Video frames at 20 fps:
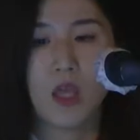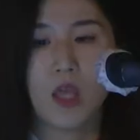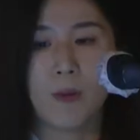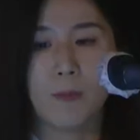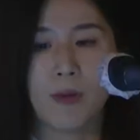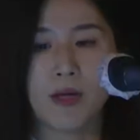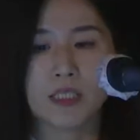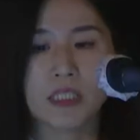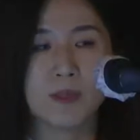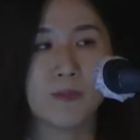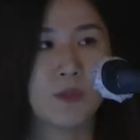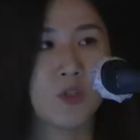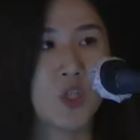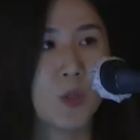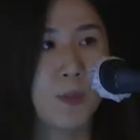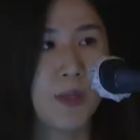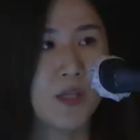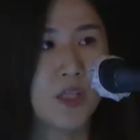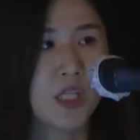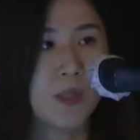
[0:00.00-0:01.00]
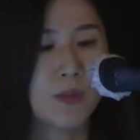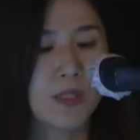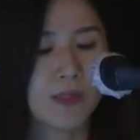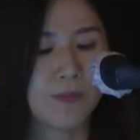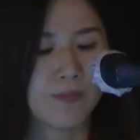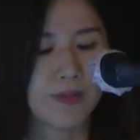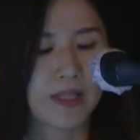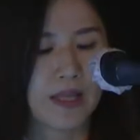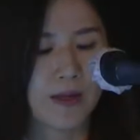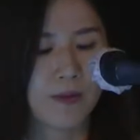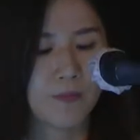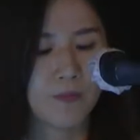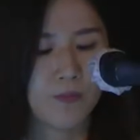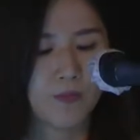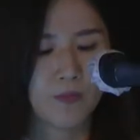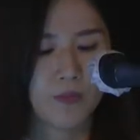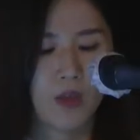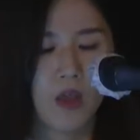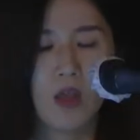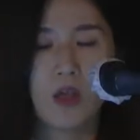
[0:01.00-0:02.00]
마지막으로 팬도입니다
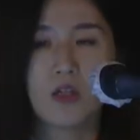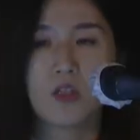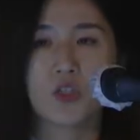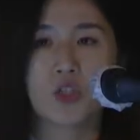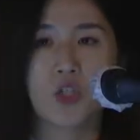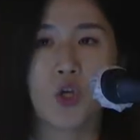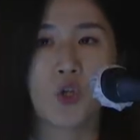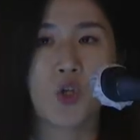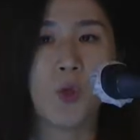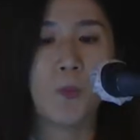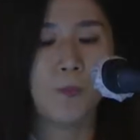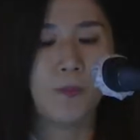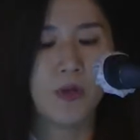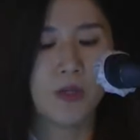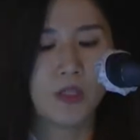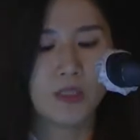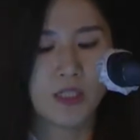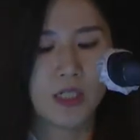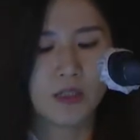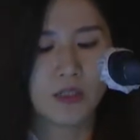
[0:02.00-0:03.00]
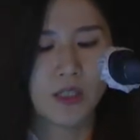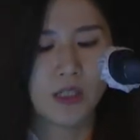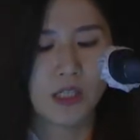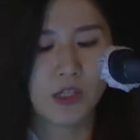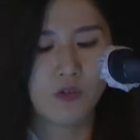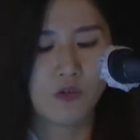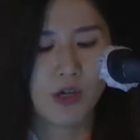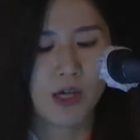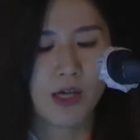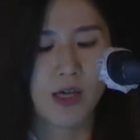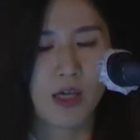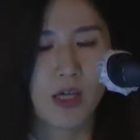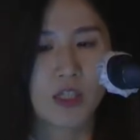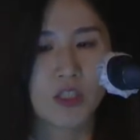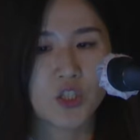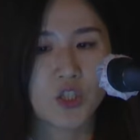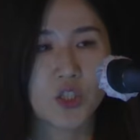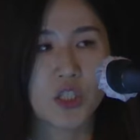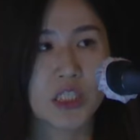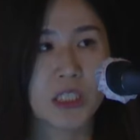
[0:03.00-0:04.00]
전염병이 시작된 이후에
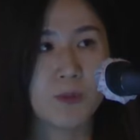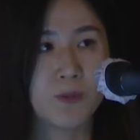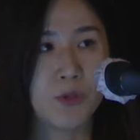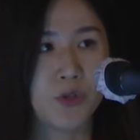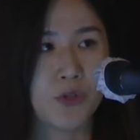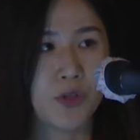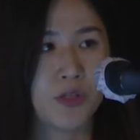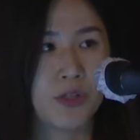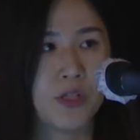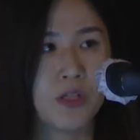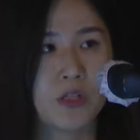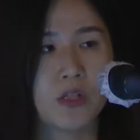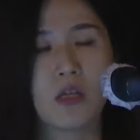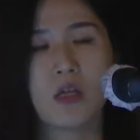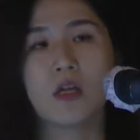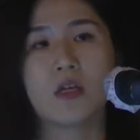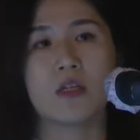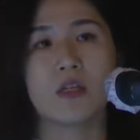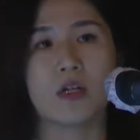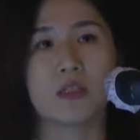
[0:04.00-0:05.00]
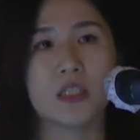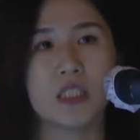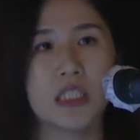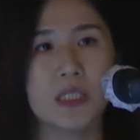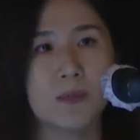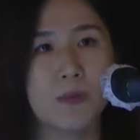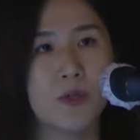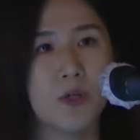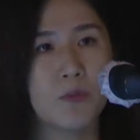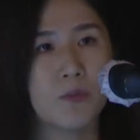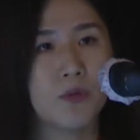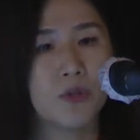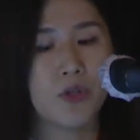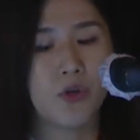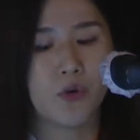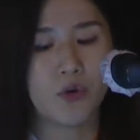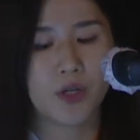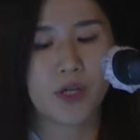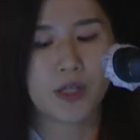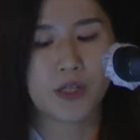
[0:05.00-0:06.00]
2020년에는 약 12억 명의
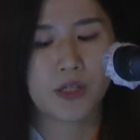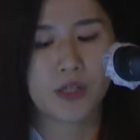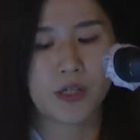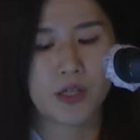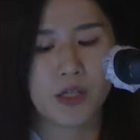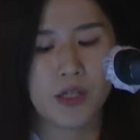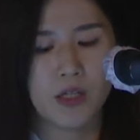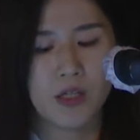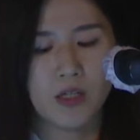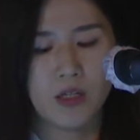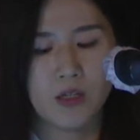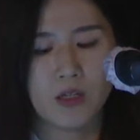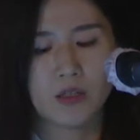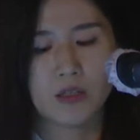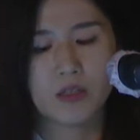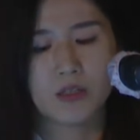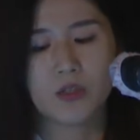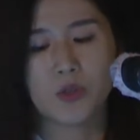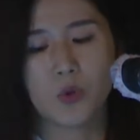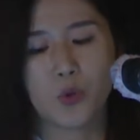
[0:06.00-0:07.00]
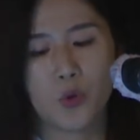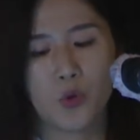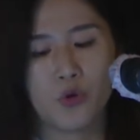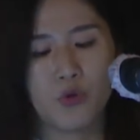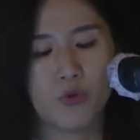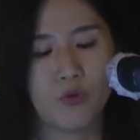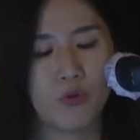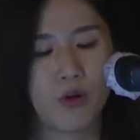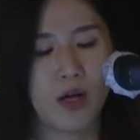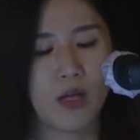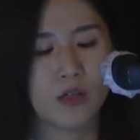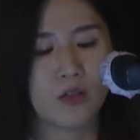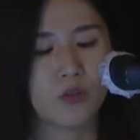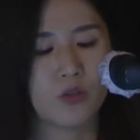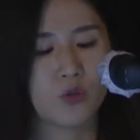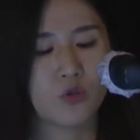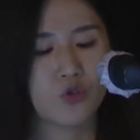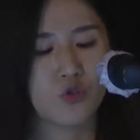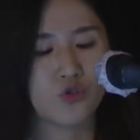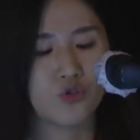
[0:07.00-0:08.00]
어린이들이 교육과
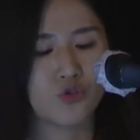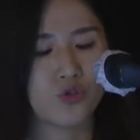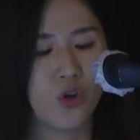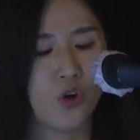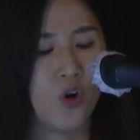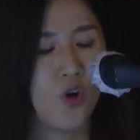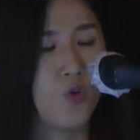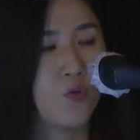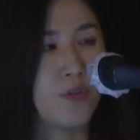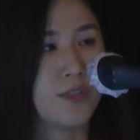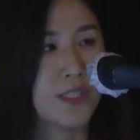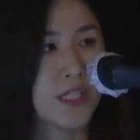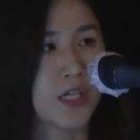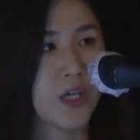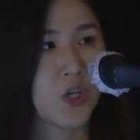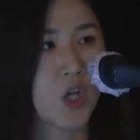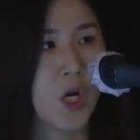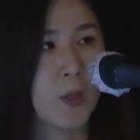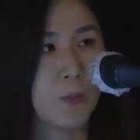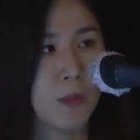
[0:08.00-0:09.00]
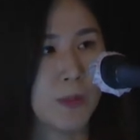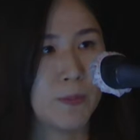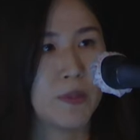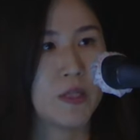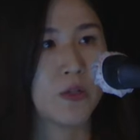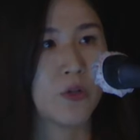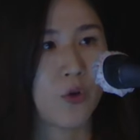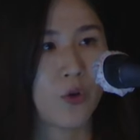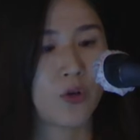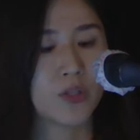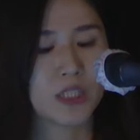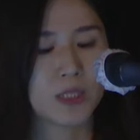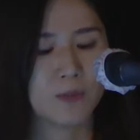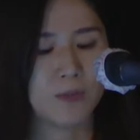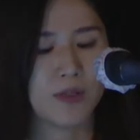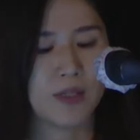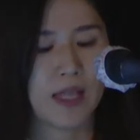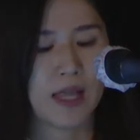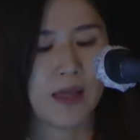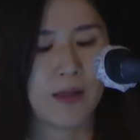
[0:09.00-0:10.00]
그리고 주거, 위생의 결핍을
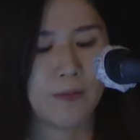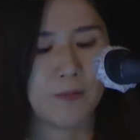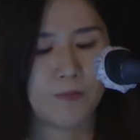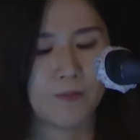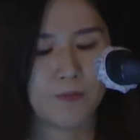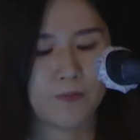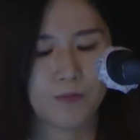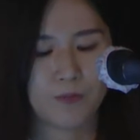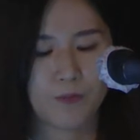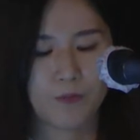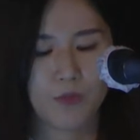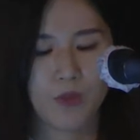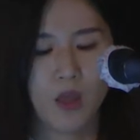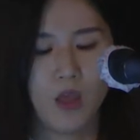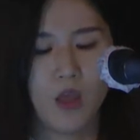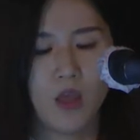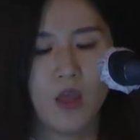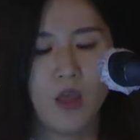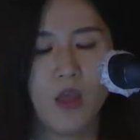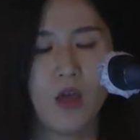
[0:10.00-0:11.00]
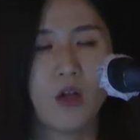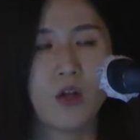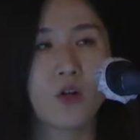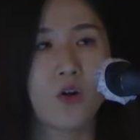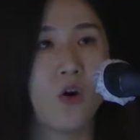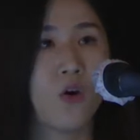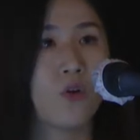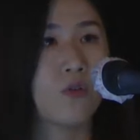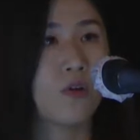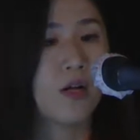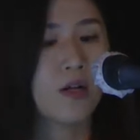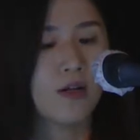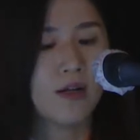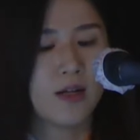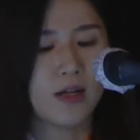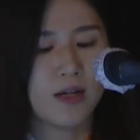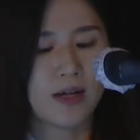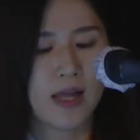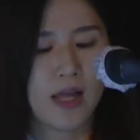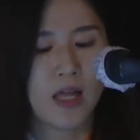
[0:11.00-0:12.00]
겪었습니다.
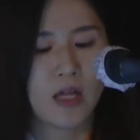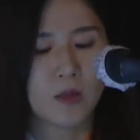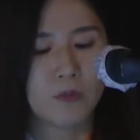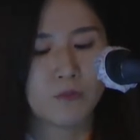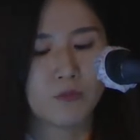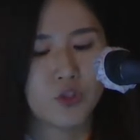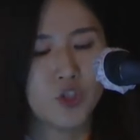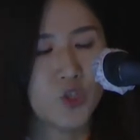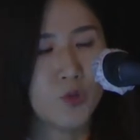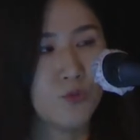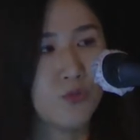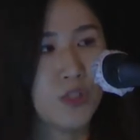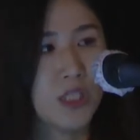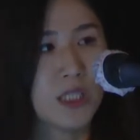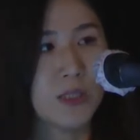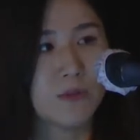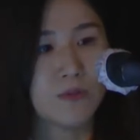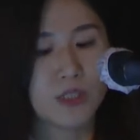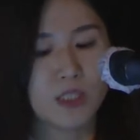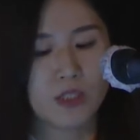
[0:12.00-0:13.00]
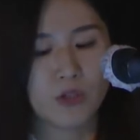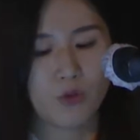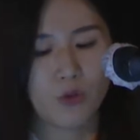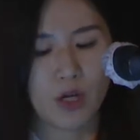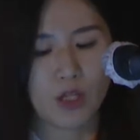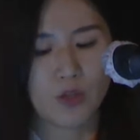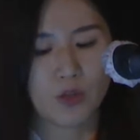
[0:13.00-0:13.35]
건강관리랑 충분한 음식과